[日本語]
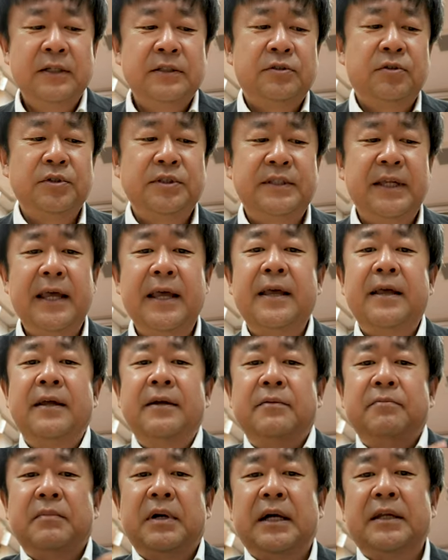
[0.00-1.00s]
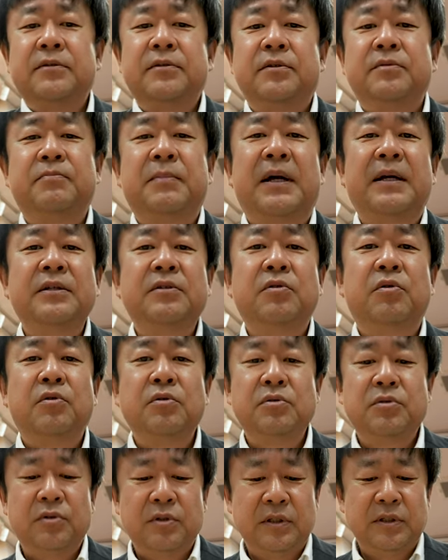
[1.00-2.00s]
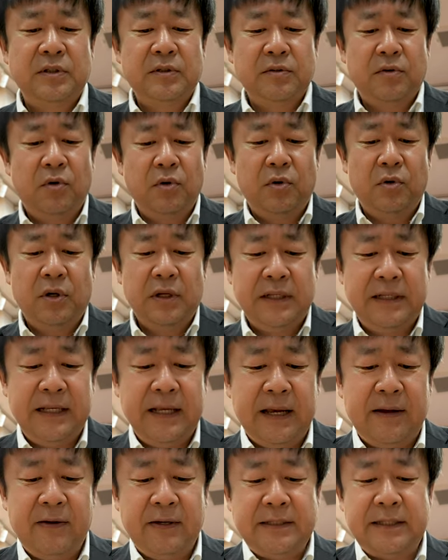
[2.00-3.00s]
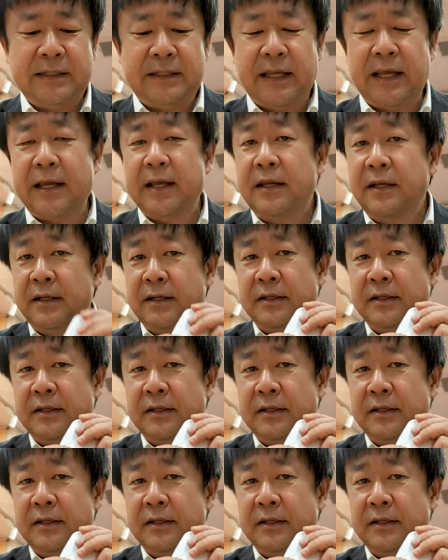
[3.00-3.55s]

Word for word: そして、あの、周りの温度をに合わせて、